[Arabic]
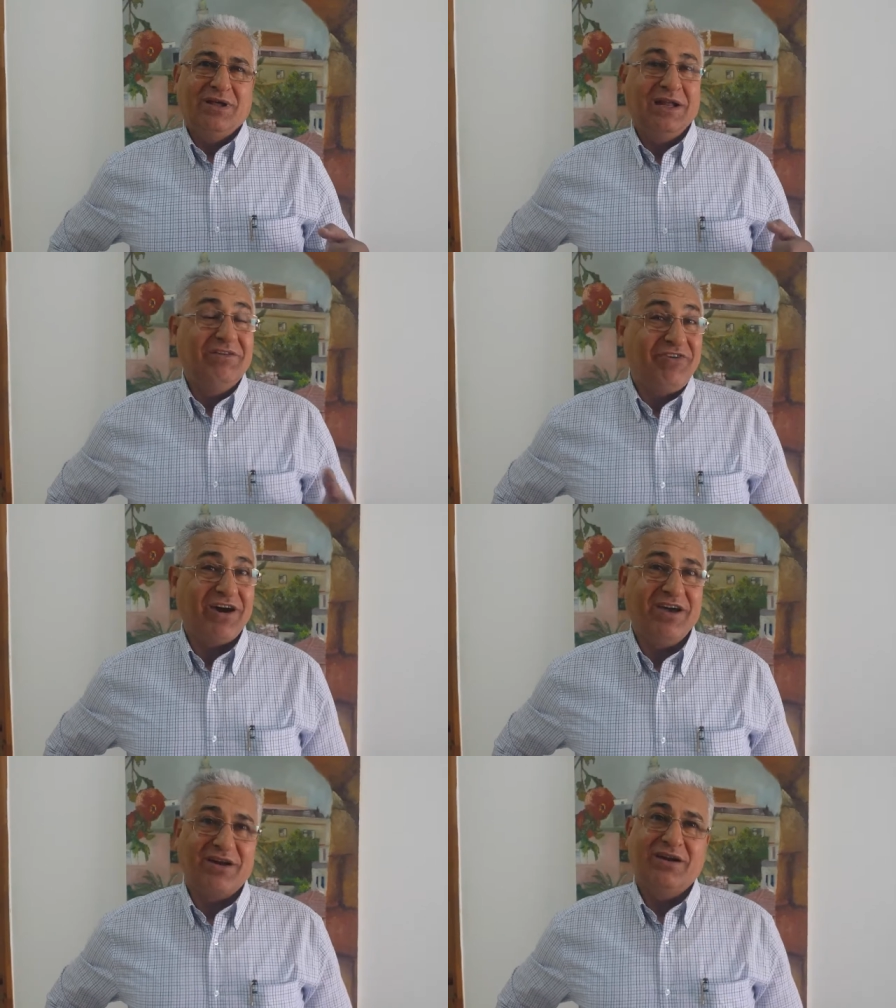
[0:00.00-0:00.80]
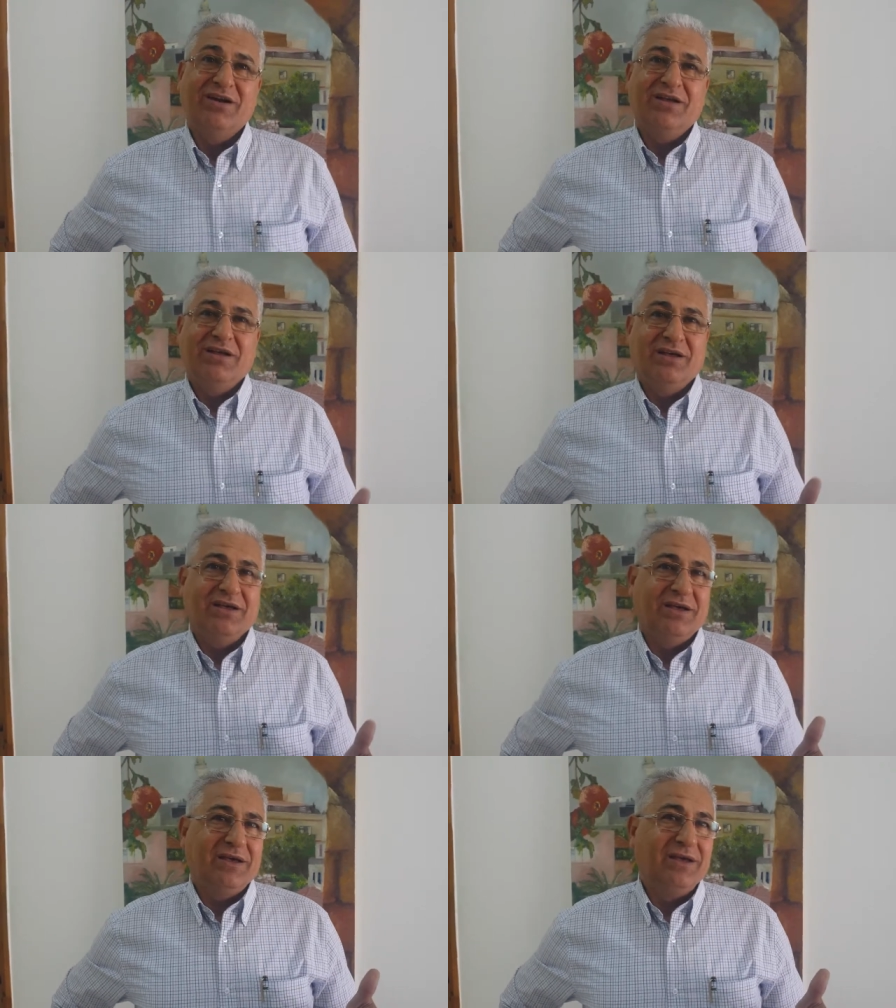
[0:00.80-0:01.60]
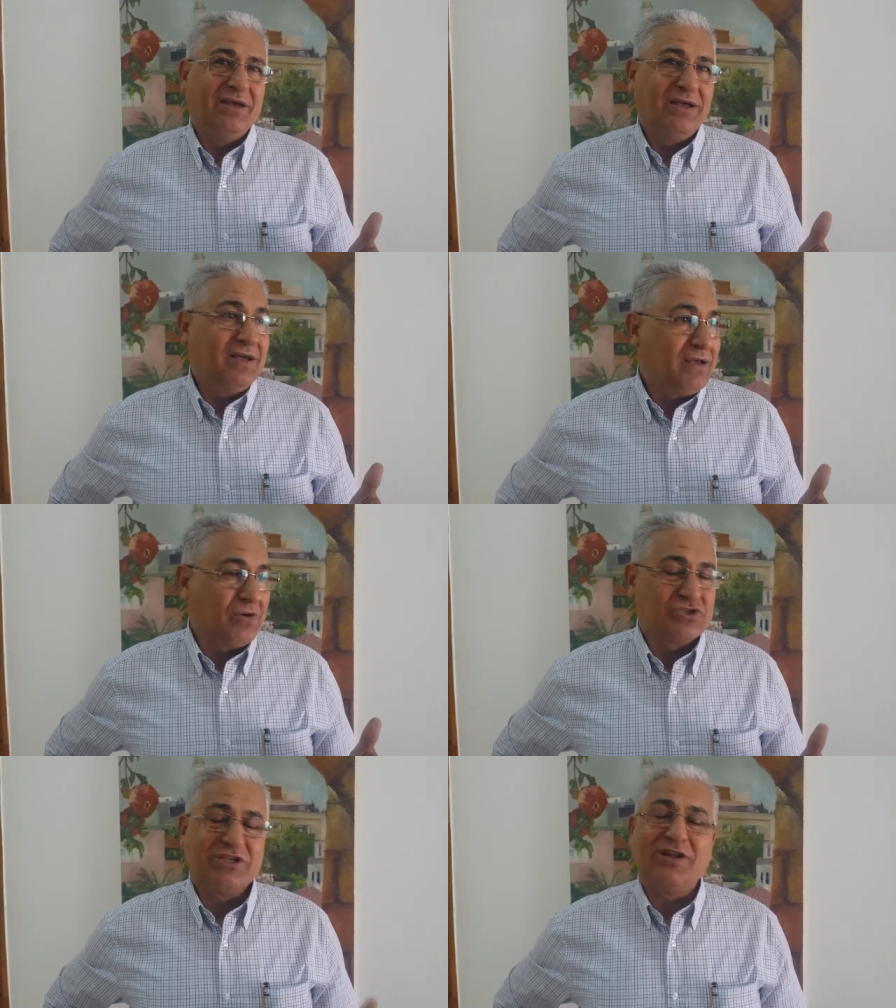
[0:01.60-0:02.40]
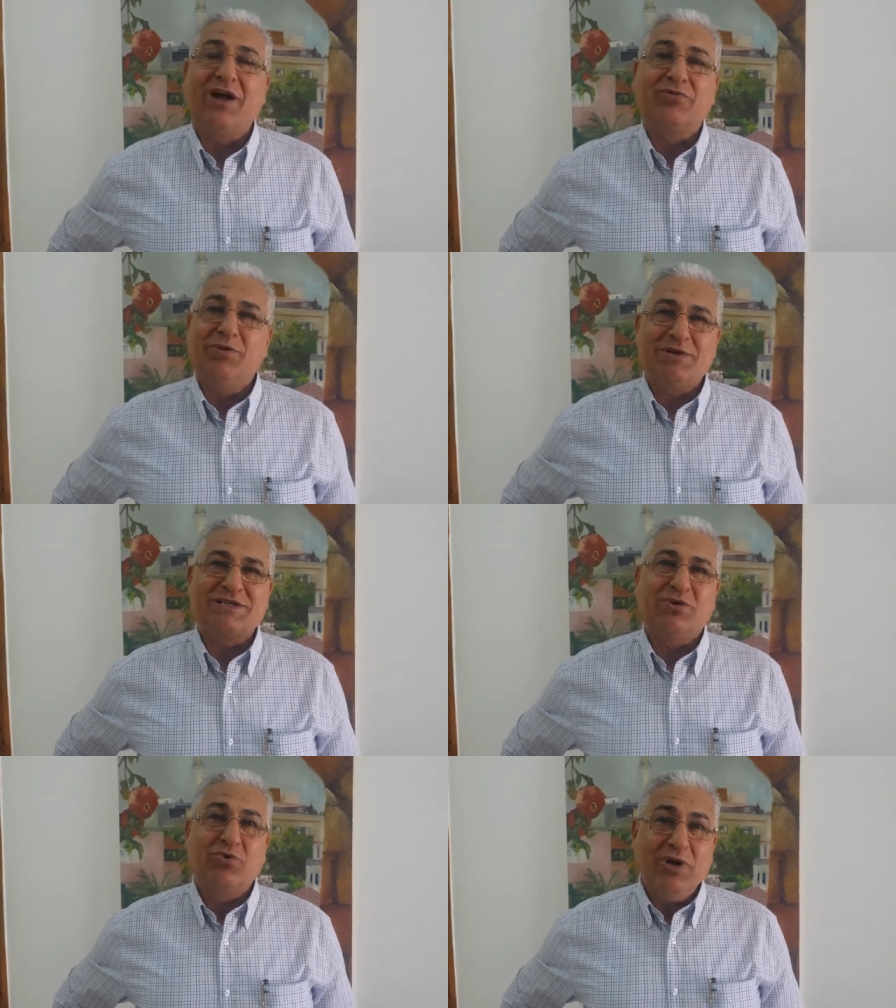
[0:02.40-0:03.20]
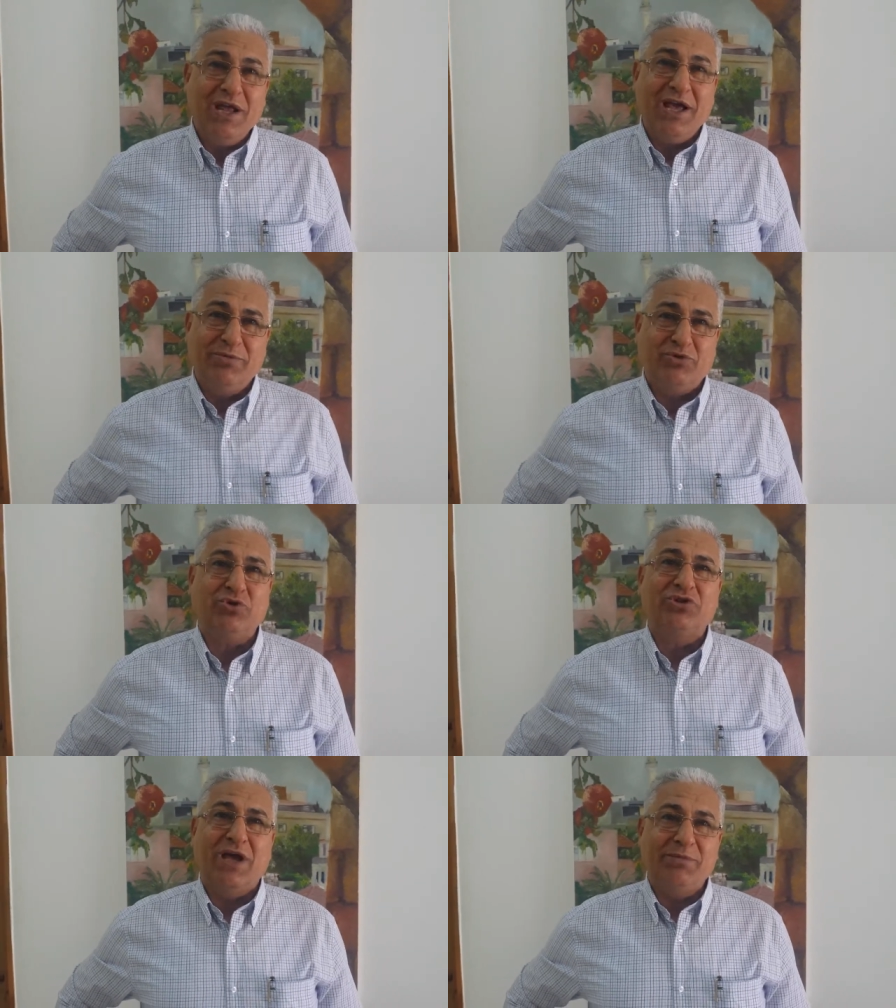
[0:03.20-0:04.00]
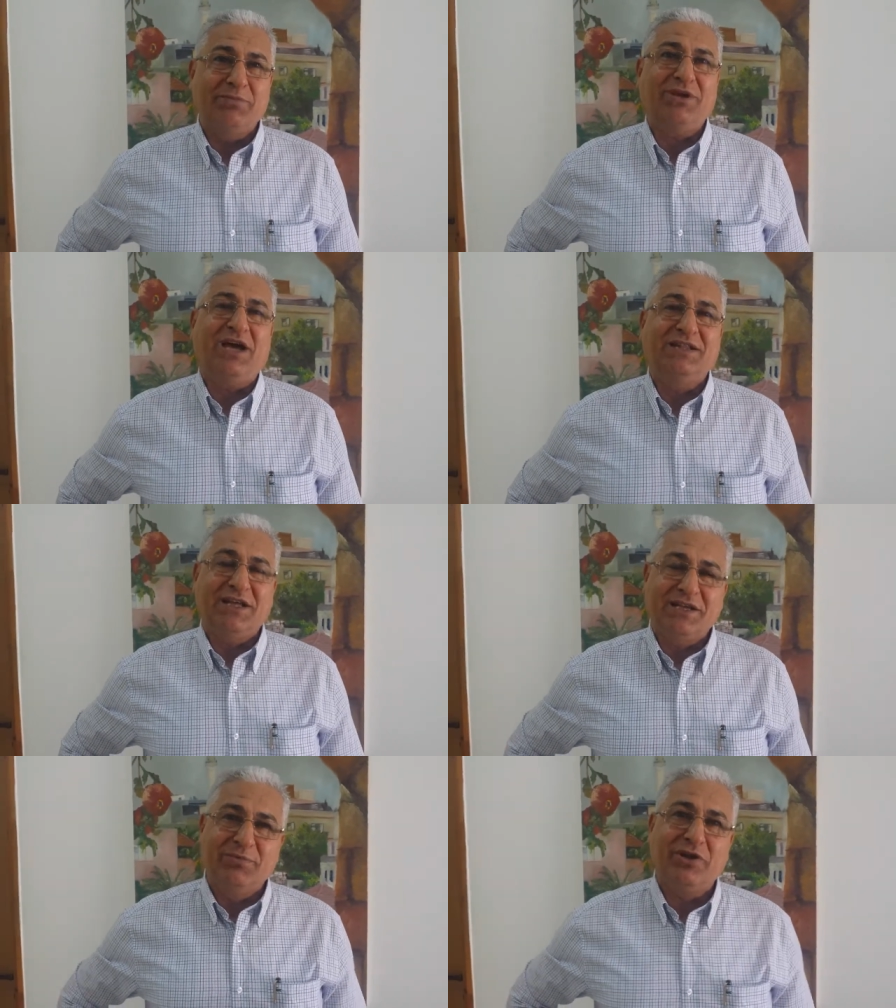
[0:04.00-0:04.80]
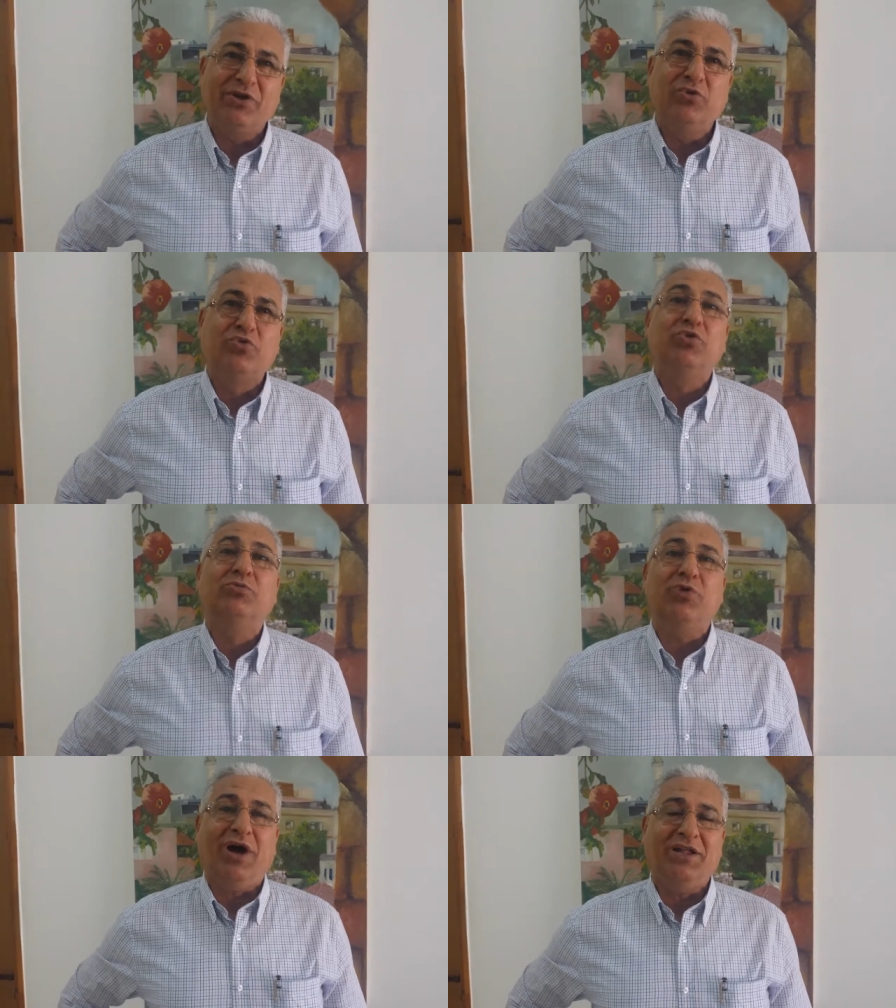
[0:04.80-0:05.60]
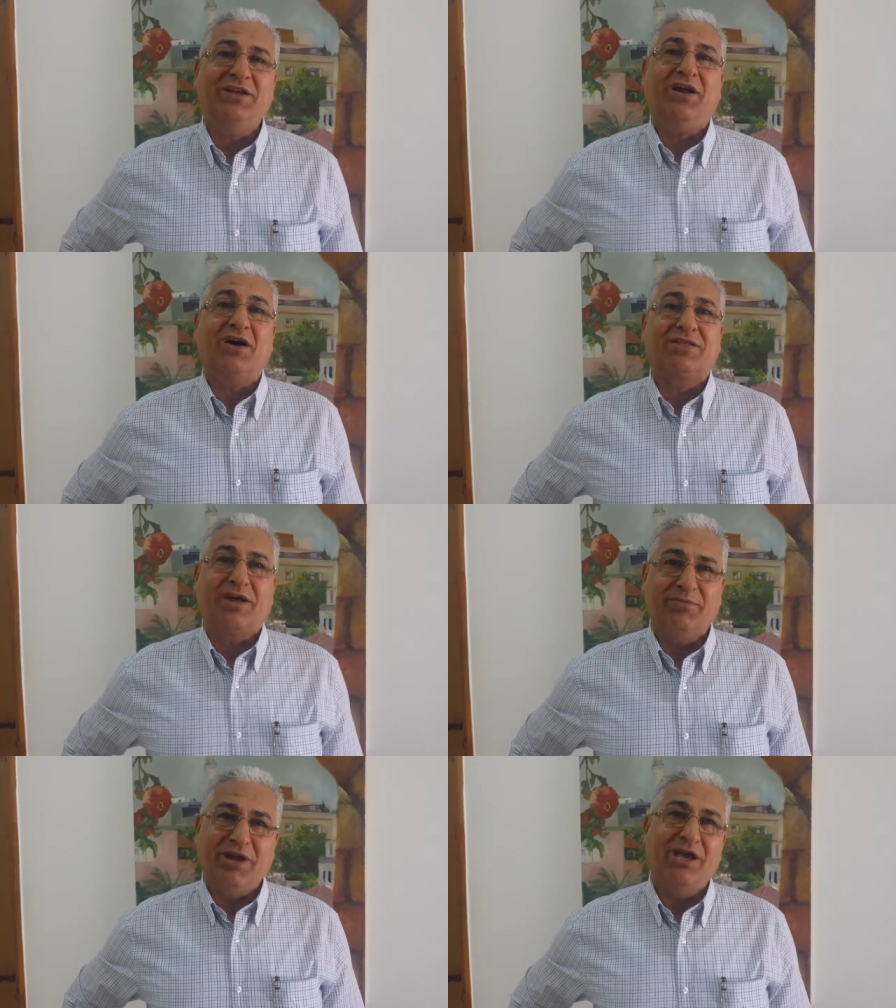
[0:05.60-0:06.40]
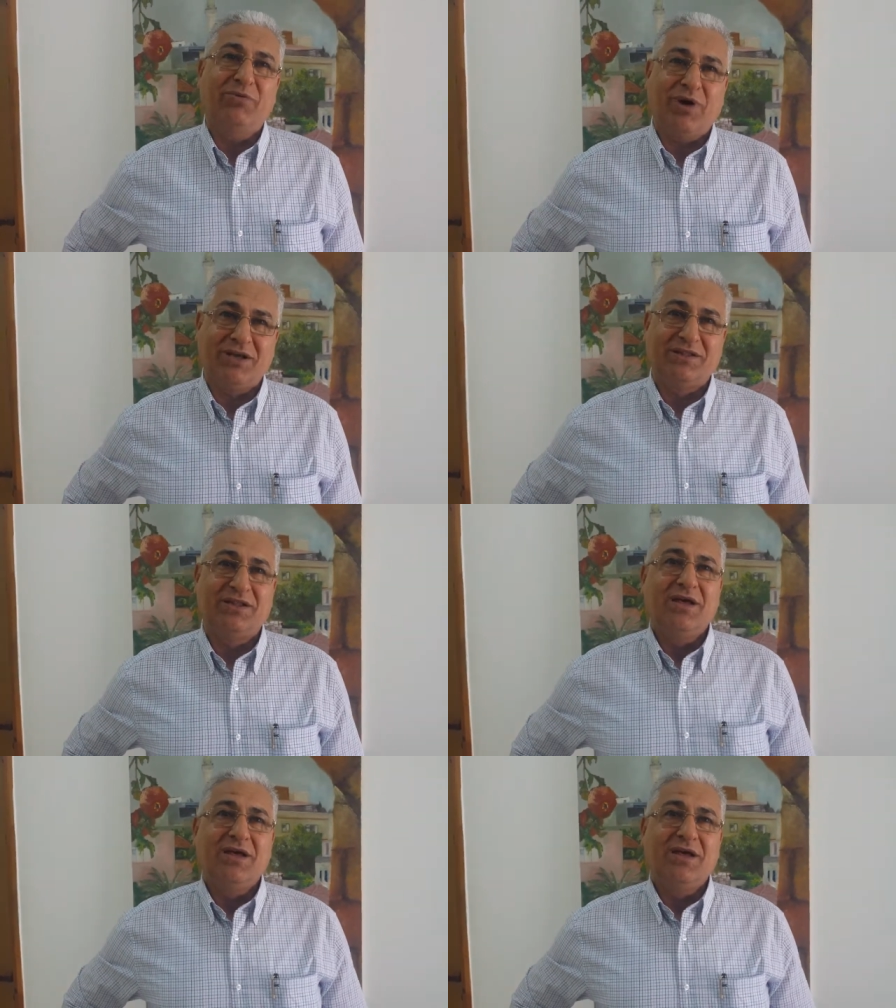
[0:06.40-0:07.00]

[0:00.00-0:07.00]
الفقر قصه الارض والمسكن كل هاي بتحطنا امام تحديات كبيره انه نكون موحدين اكثر من اي وقت